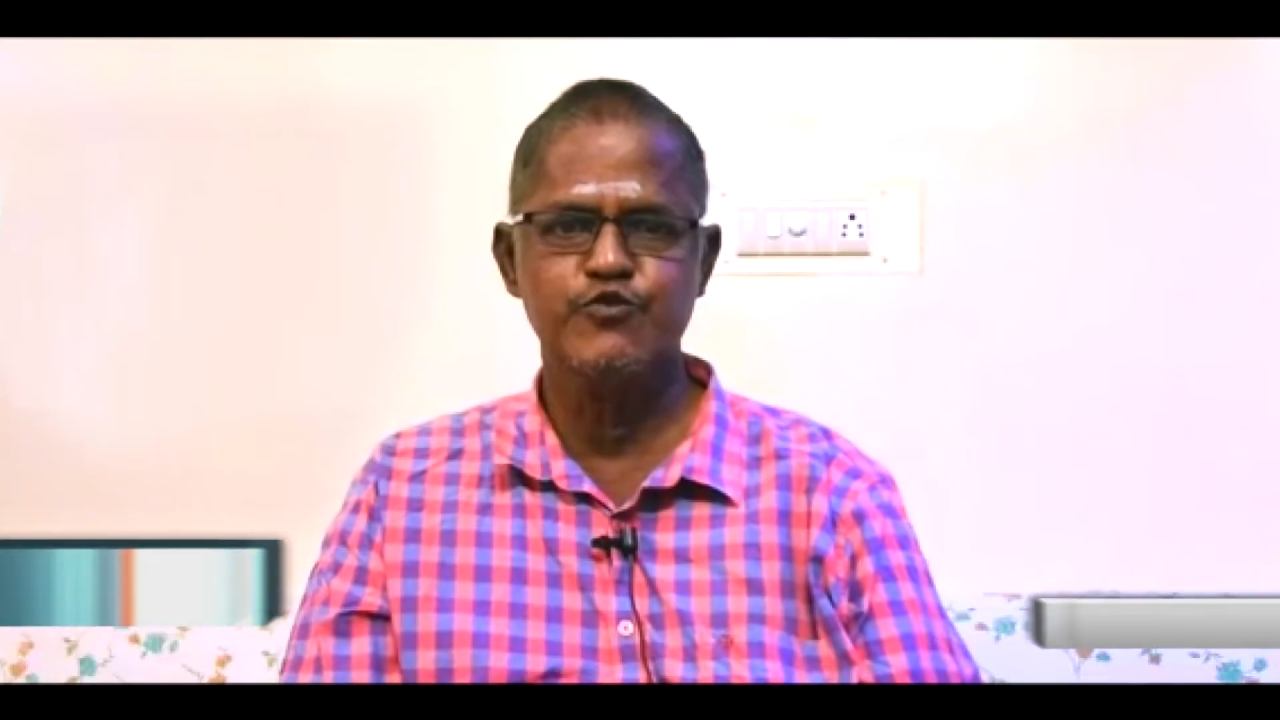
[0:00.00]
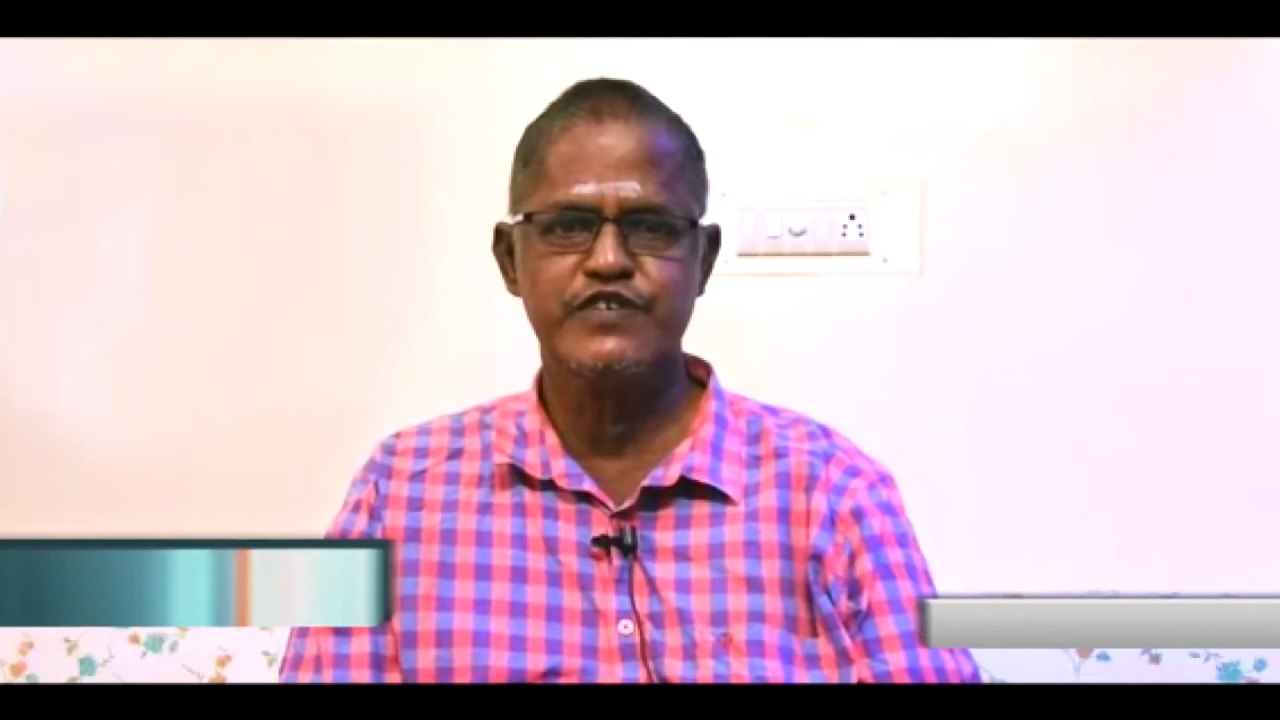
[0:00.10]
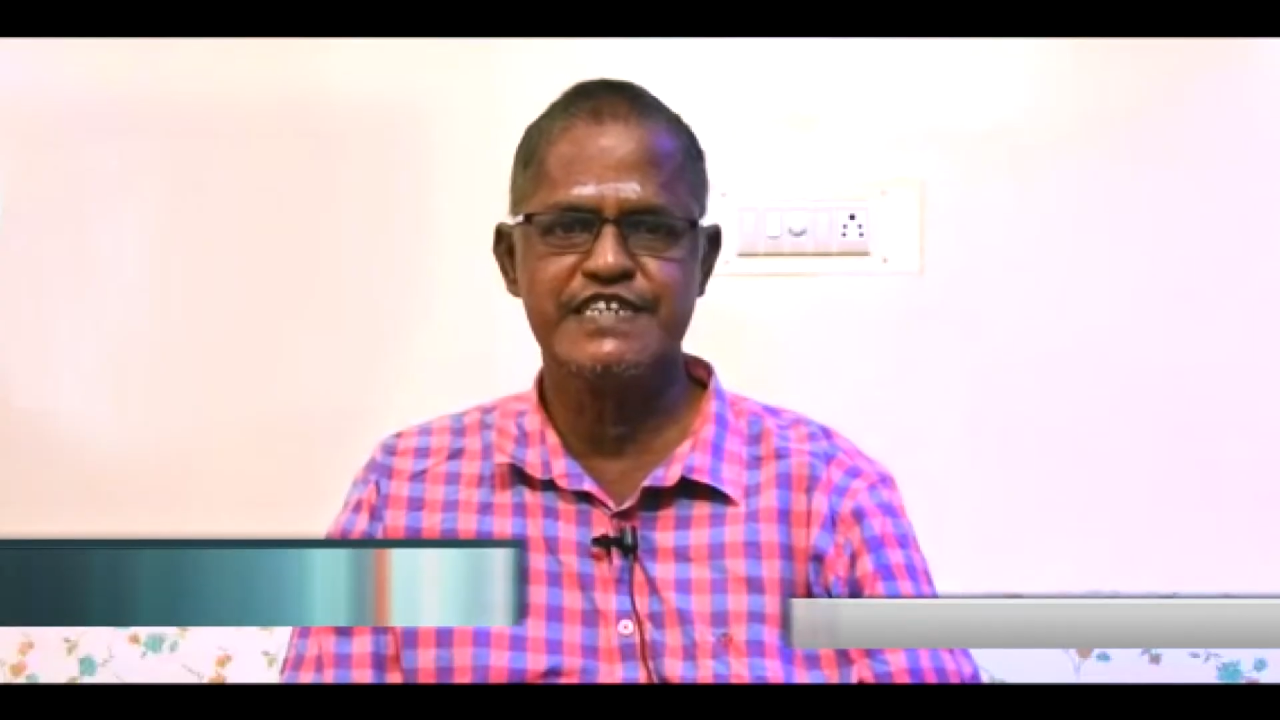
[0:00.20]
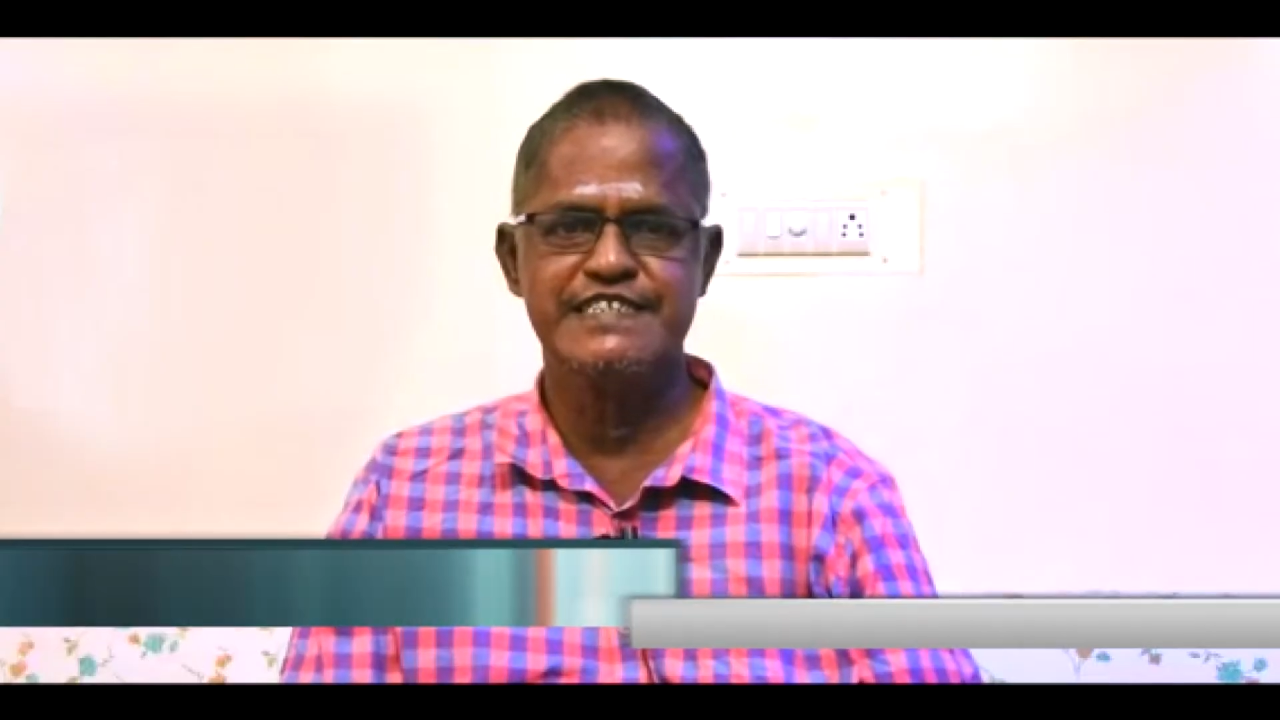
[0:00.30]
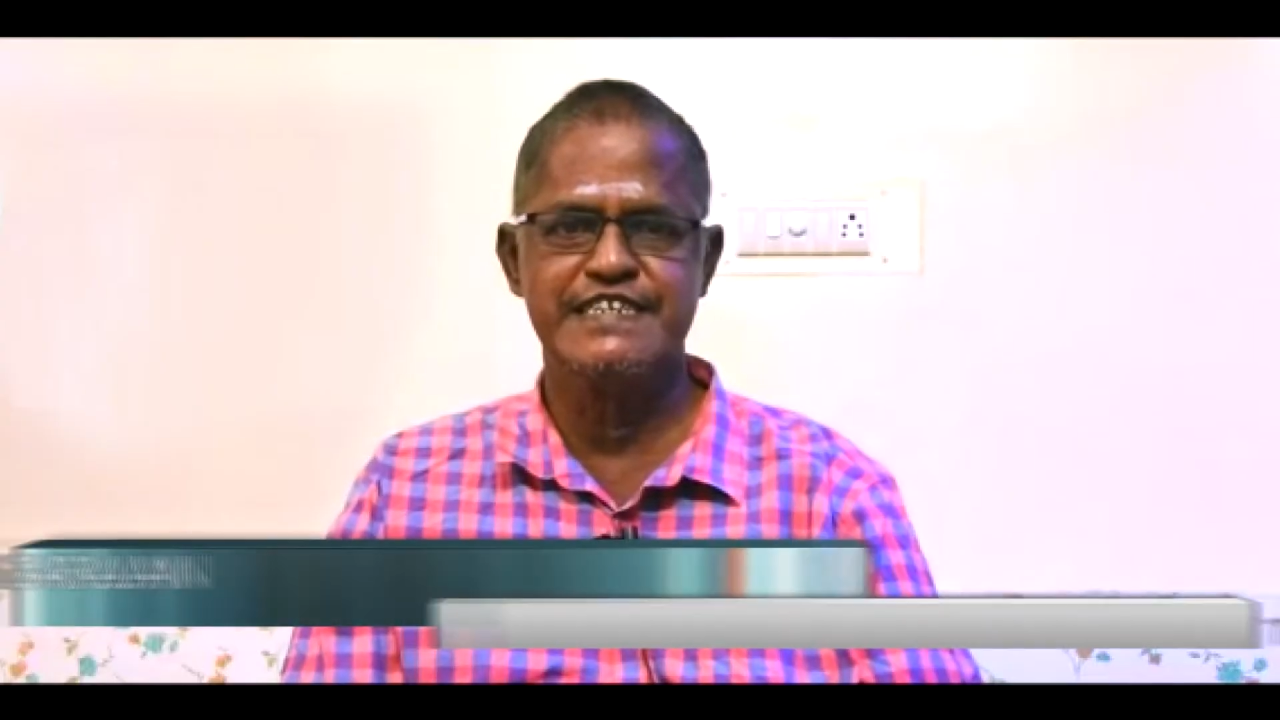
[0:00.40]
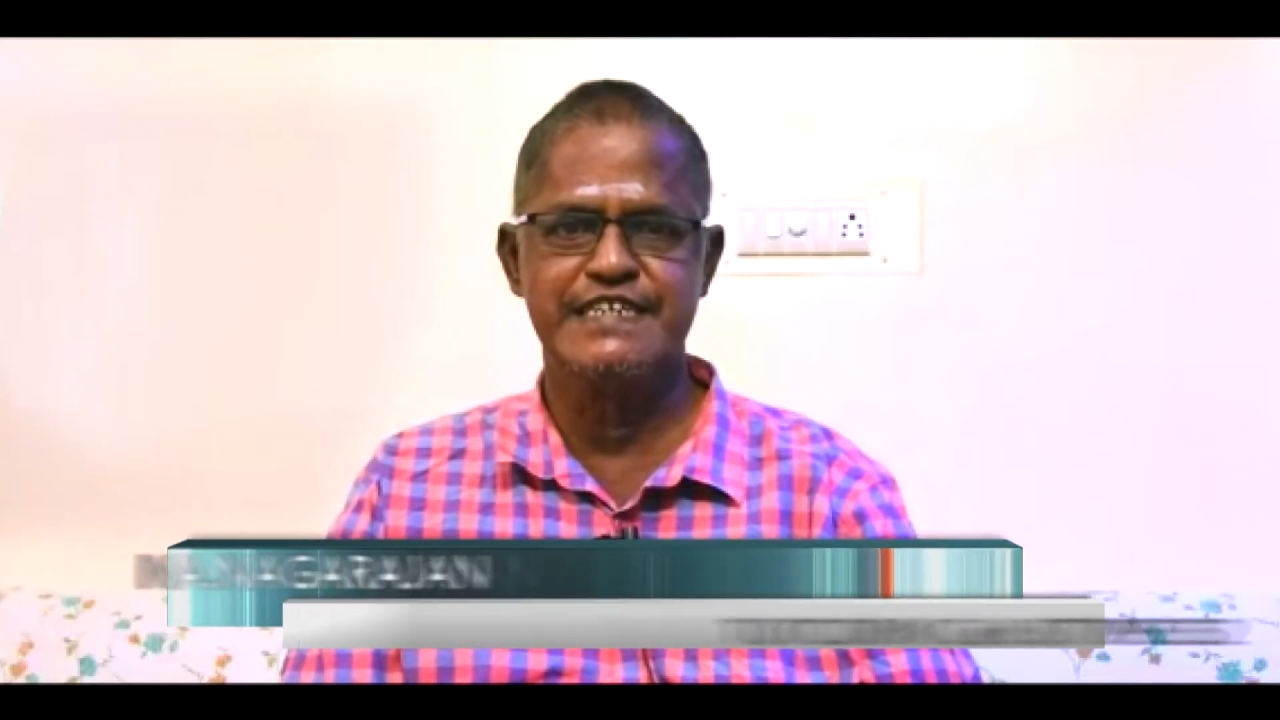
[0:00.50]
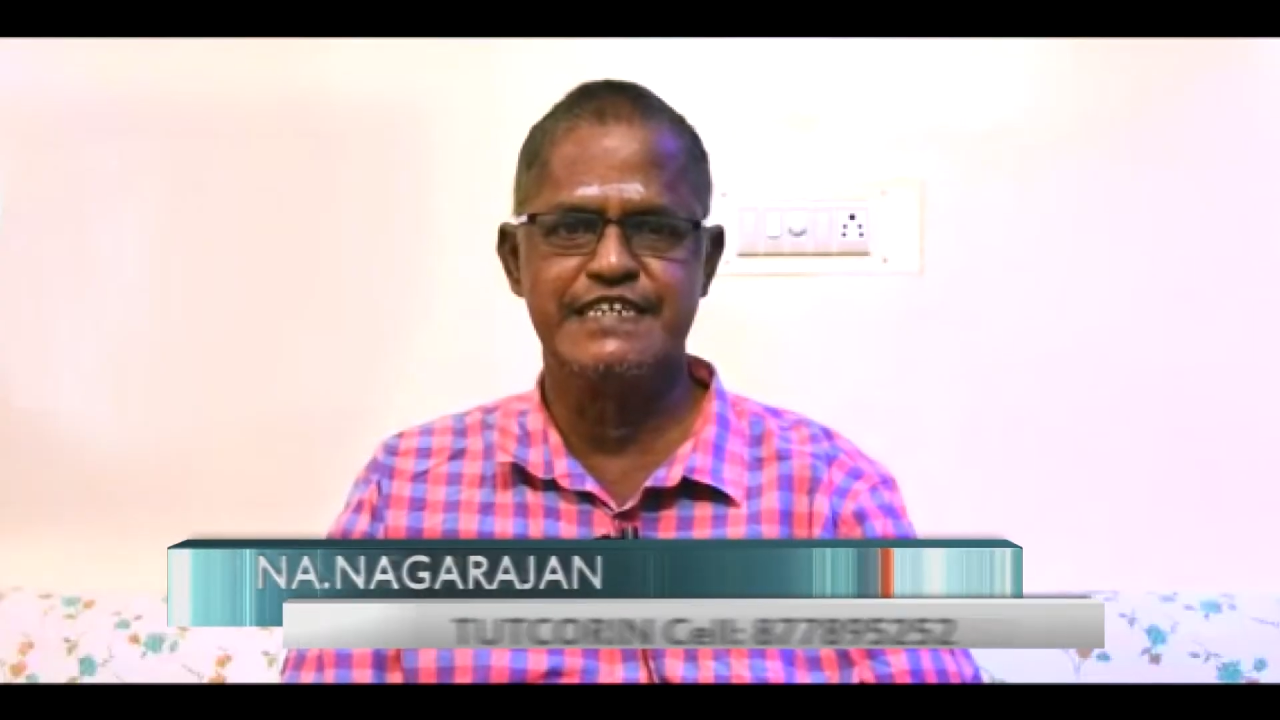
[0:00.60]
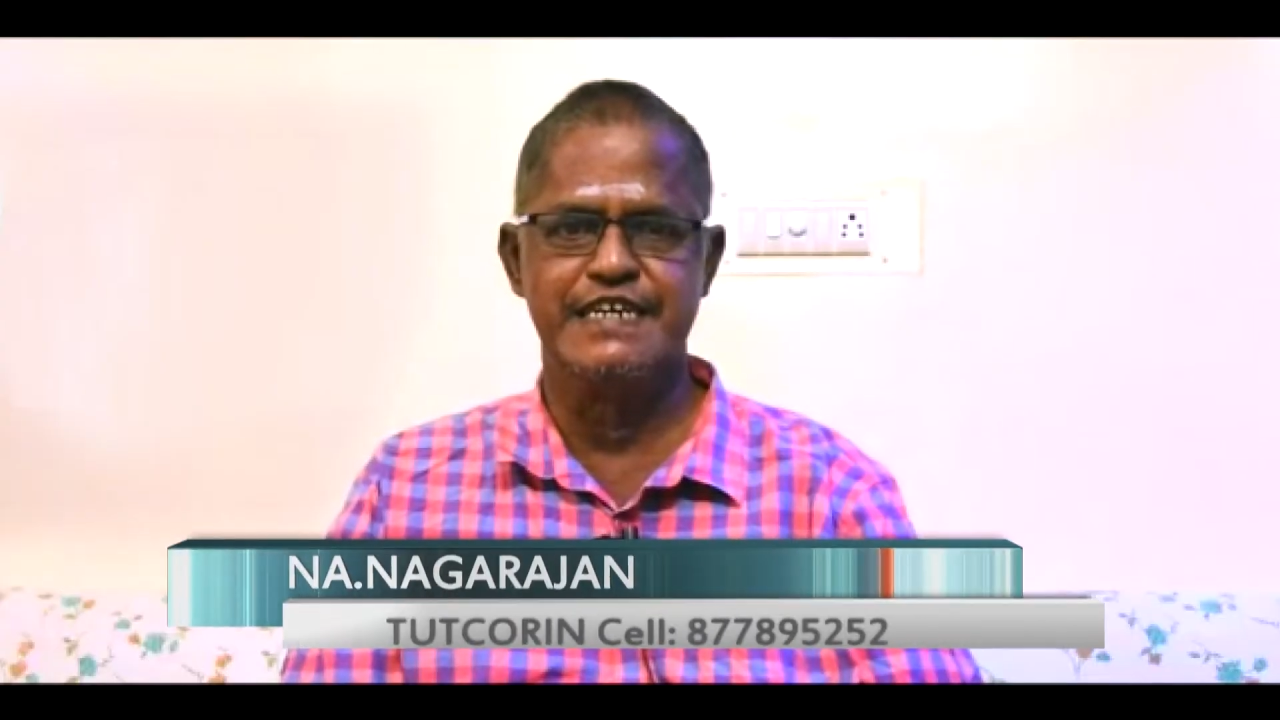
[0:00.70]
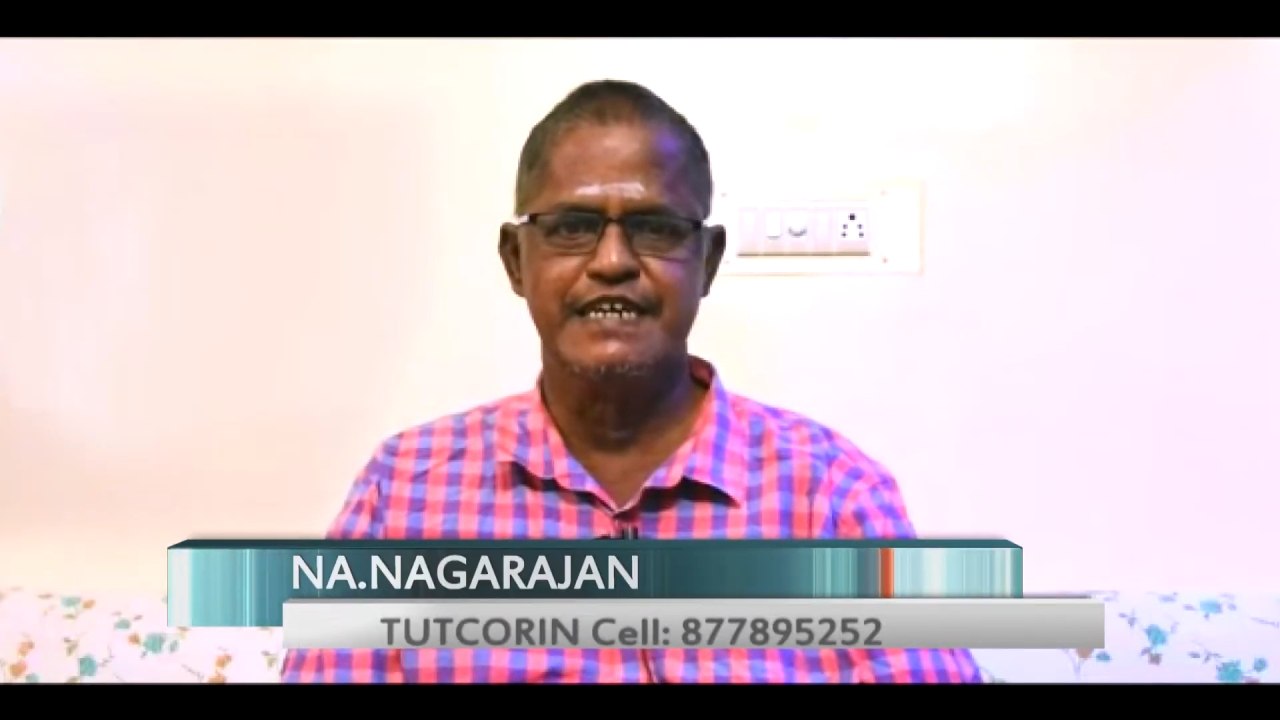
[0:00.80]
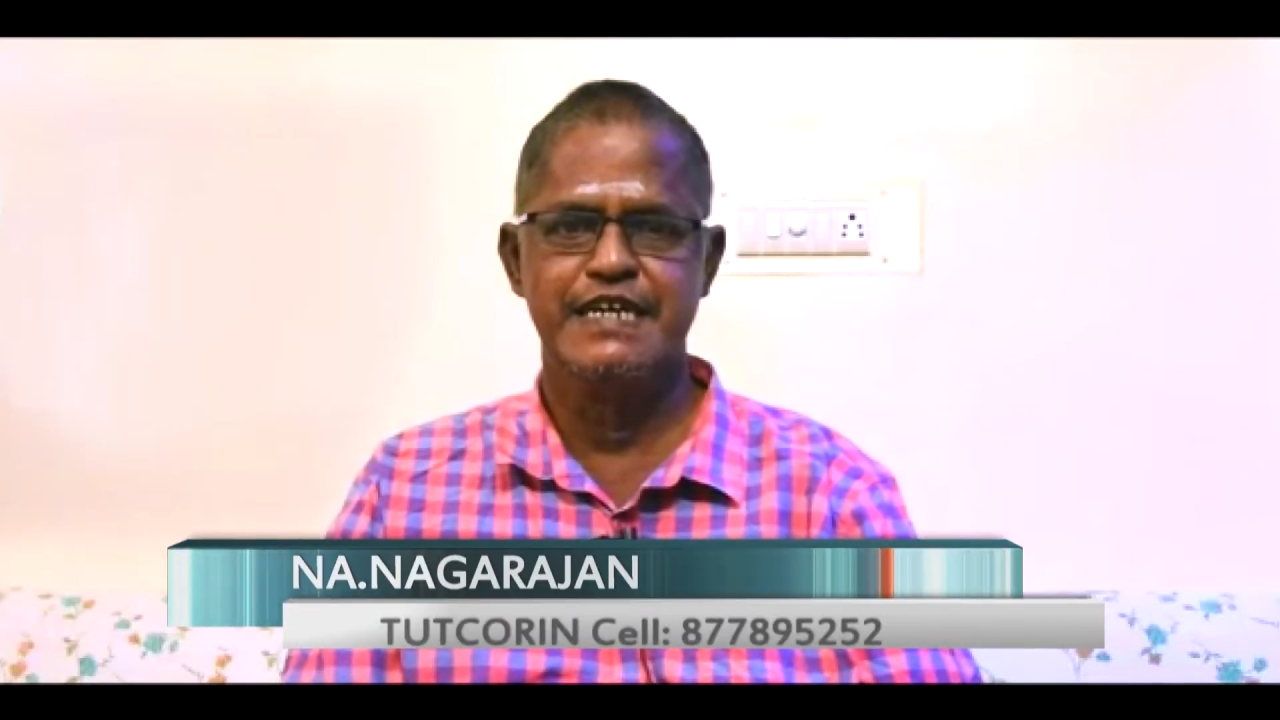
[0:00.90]
யூசேஜ்
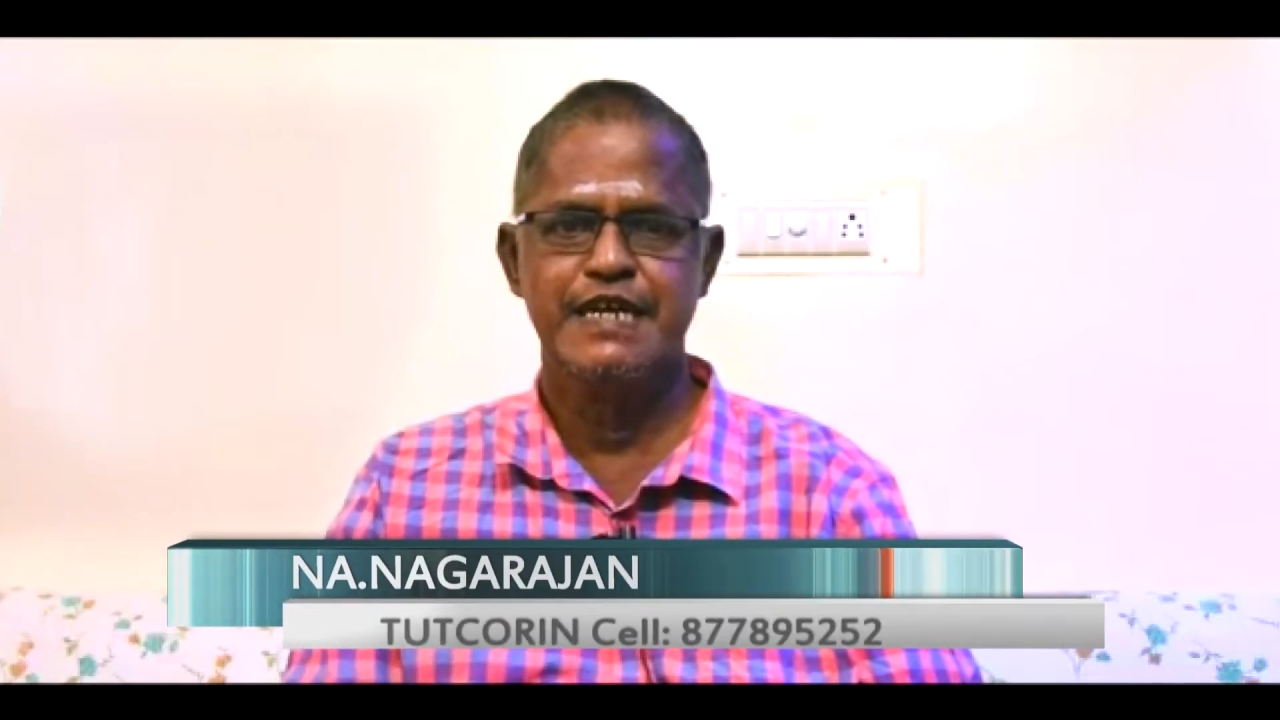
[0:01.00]
என்னென்ன